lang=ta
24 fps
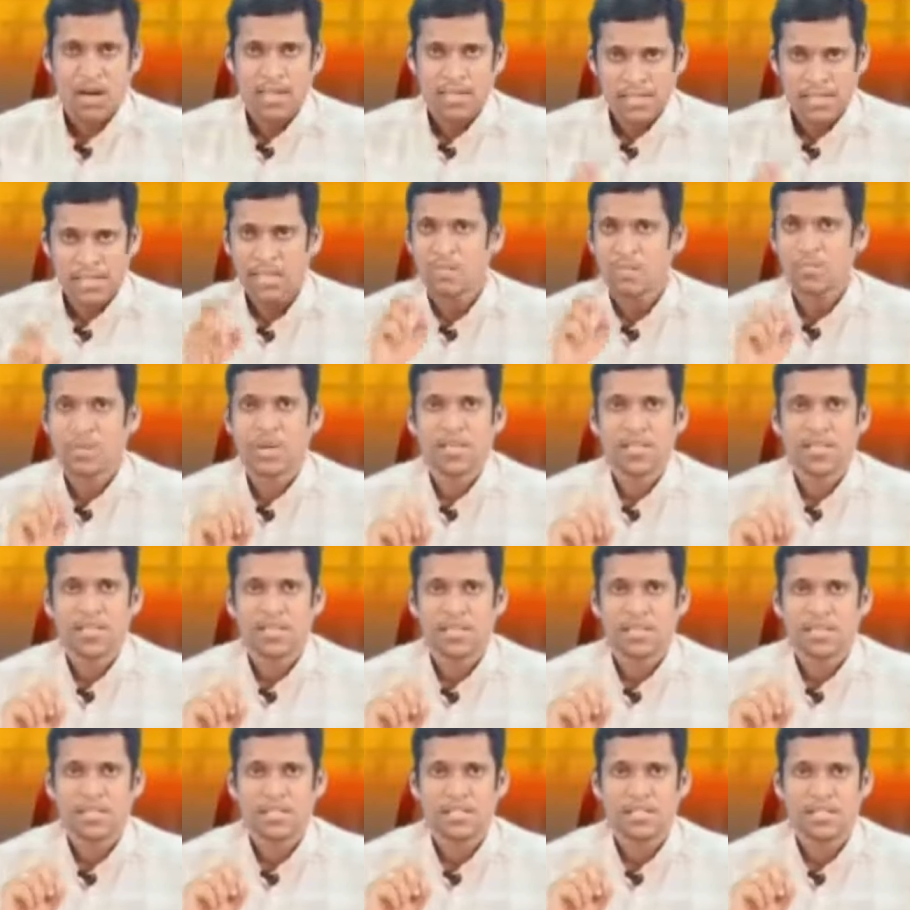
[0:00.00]
அஞ்சாவது
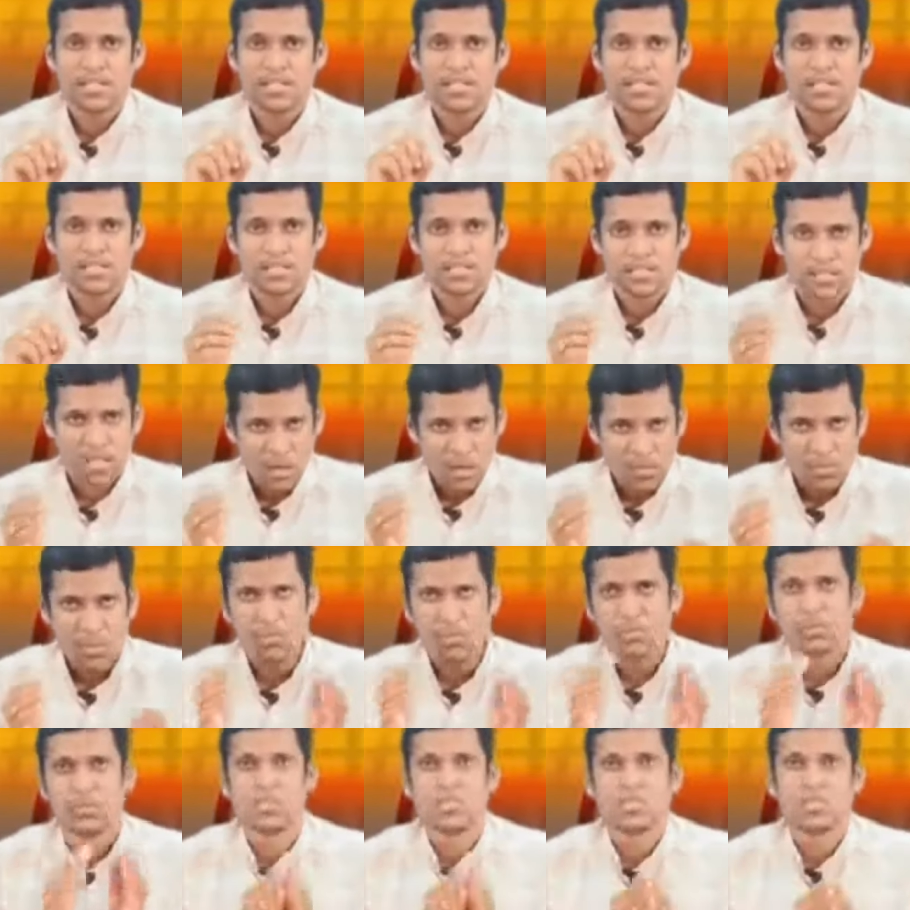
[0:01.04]
பாயிண்ட்டு
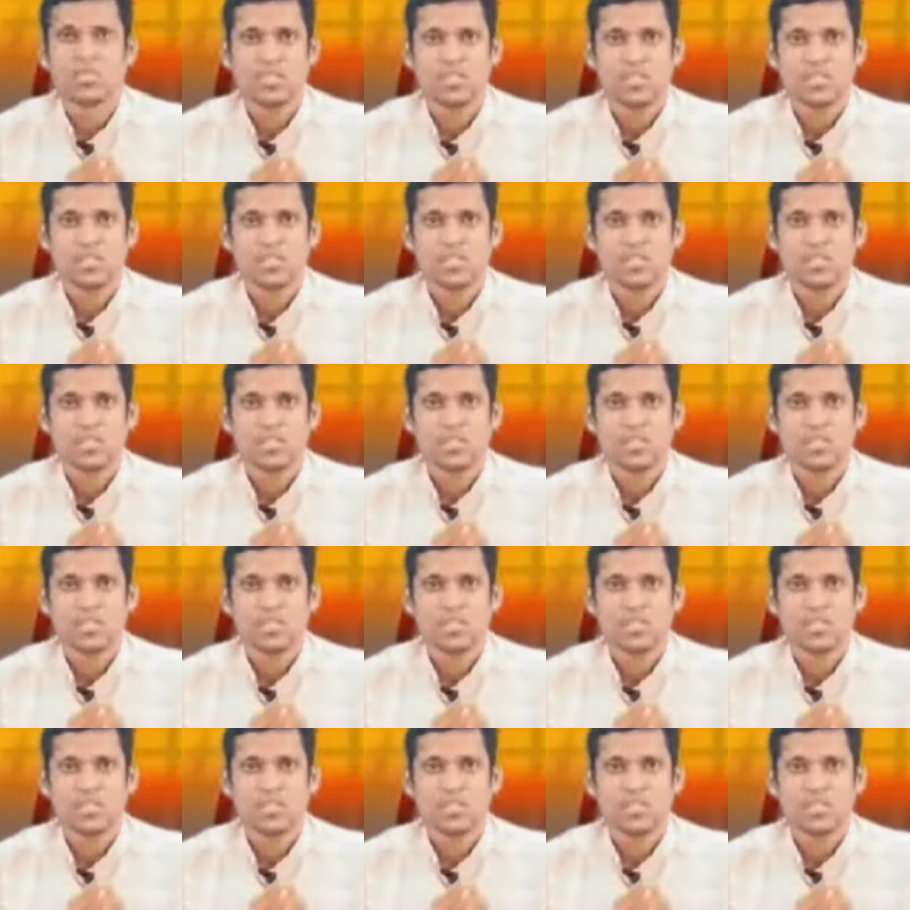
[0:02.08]
சாப்பிடும்போது